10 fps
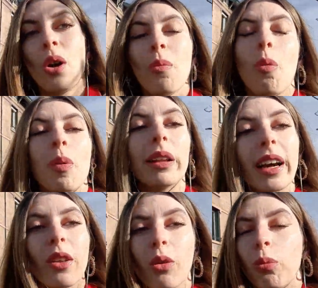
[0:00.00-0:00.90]
plein de
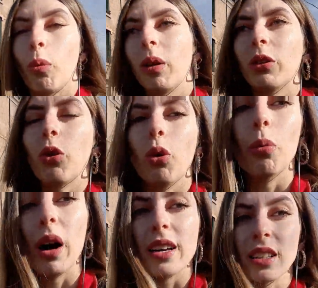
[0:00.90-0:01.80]
raisons pour plein de
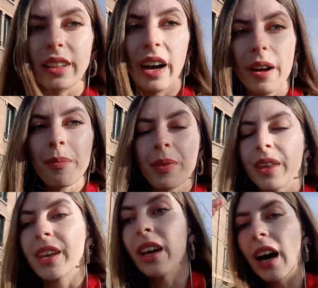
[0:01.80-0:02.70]
traumas, etc.,
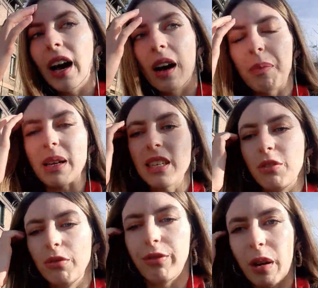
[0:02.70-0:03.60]
à passer d'une
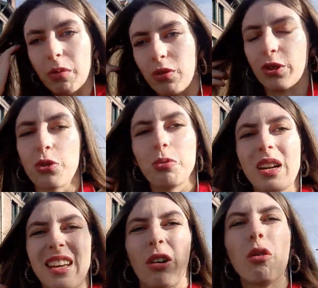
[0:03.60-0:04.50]
femme sensuelle qui
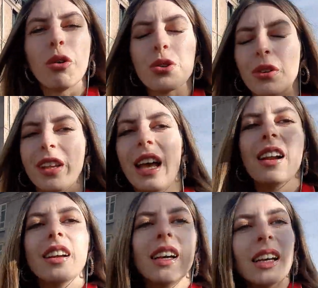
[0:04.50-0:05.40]
a confiance en elle,
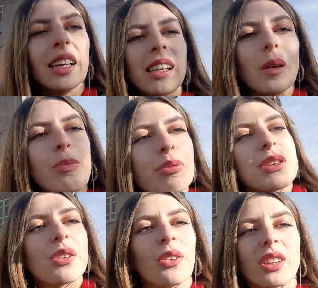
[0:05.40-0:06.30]
qui est
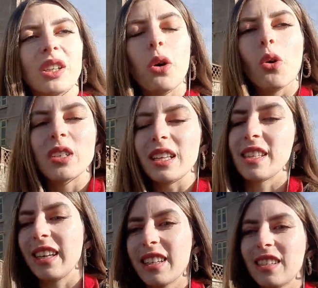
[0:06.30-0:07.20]
puissante, qui ose être
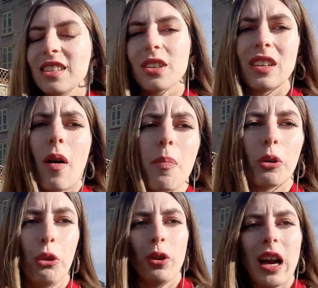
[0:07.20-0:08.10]
sexy sans avoir peur du
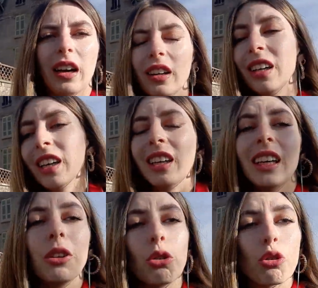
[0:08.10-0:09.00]
regard et
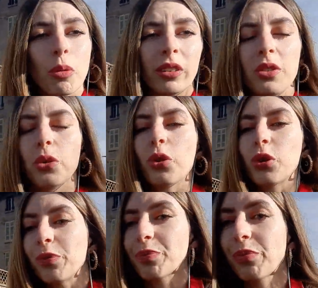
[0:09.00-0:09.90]
du jugement des autres.
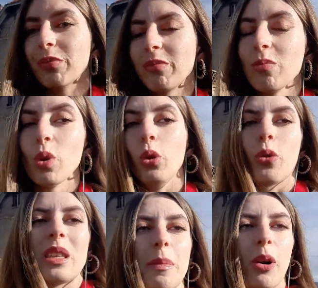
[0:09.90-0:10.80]
Donc
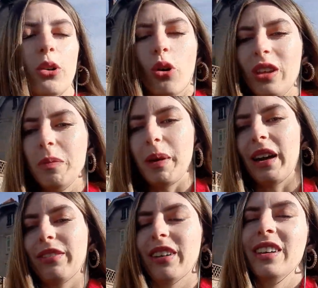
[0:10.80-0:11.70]
c'est pas encore hyper,
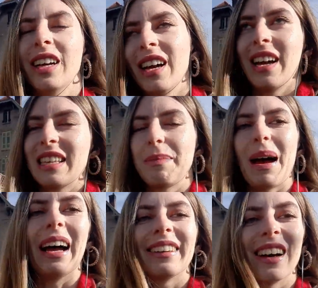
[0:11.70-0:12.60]
enfin, c'est pas
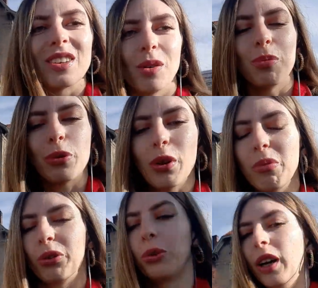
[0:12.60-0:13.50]
atteint à 100%, mais en
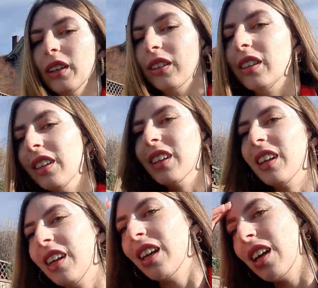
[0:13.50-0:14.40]
tout cas,
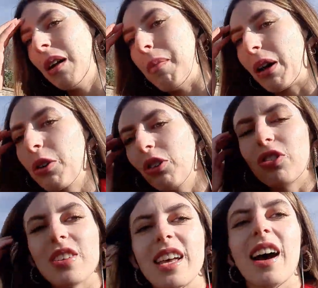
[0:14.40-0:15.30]
ma coach
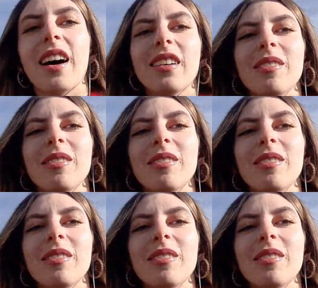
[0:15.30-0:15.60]
Sarah,